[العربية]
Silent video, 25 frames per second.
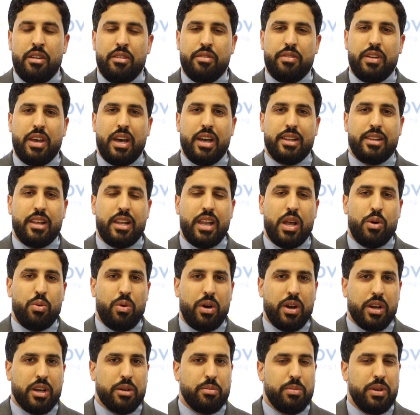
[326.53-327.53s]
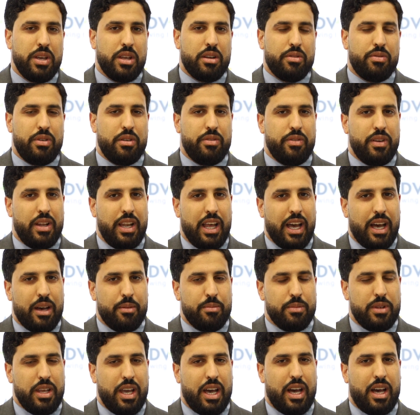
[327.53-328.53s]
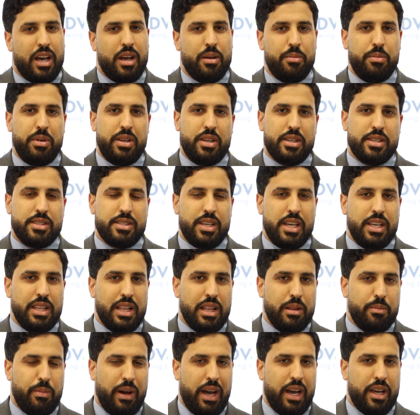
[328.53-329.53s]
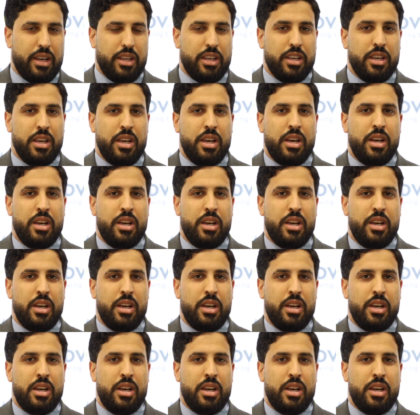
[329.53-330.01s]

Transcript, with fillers: فيها تنوع كبير في الفلاحة نتاعها بين الصيد البحري